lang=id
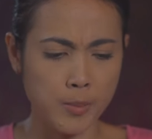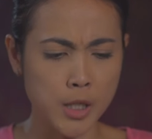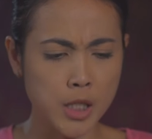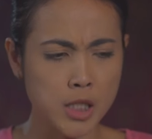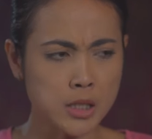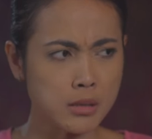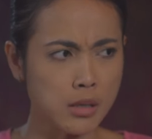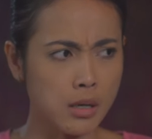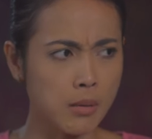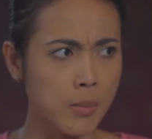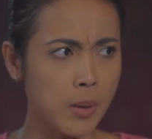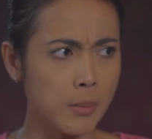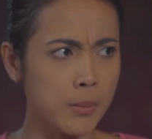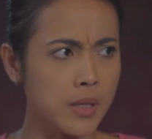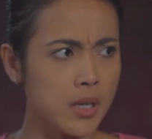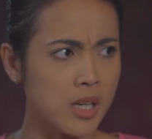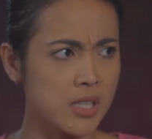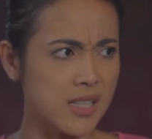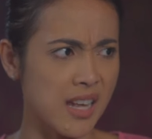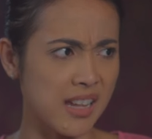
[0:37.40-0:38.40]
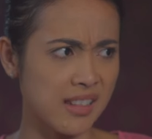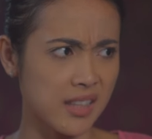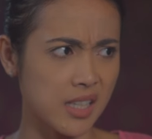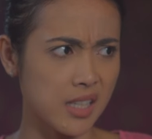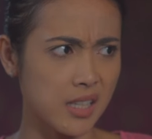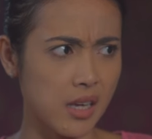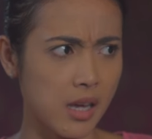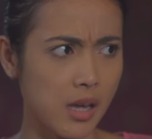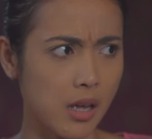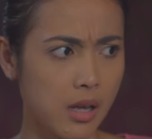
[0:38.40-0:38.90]
Emangnya sekarang mami nggak
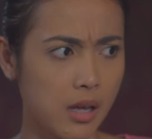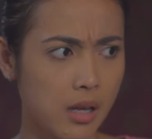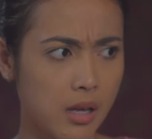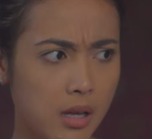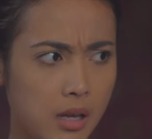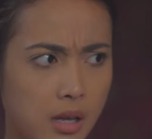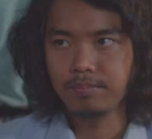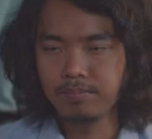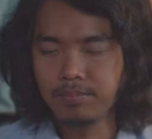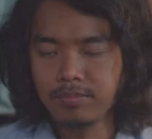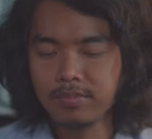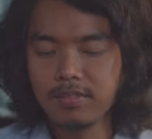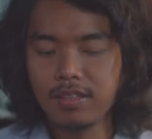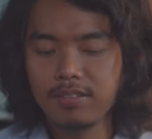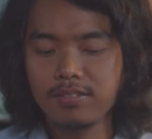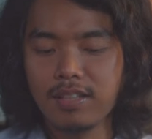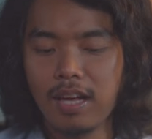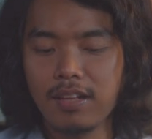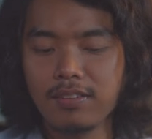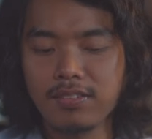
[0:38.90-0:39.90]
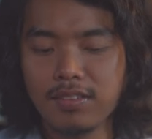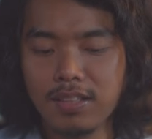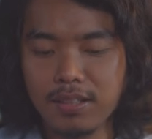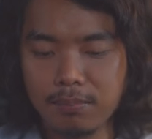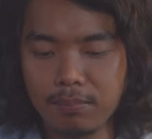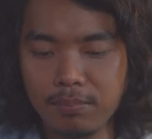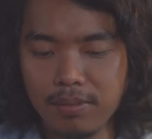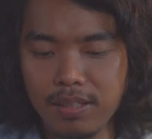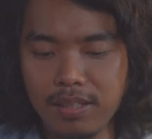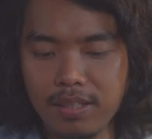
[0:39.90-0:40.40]
cantik ya?
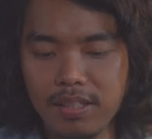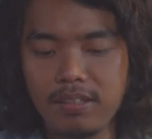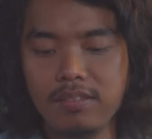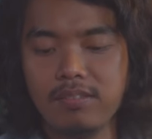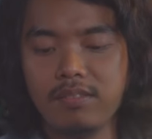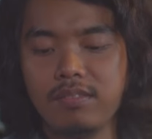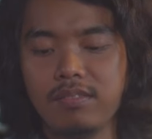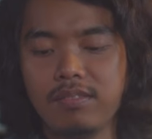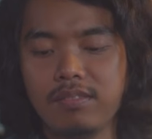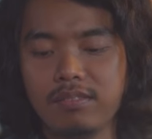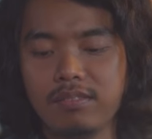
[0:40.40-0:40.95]
Cantik nih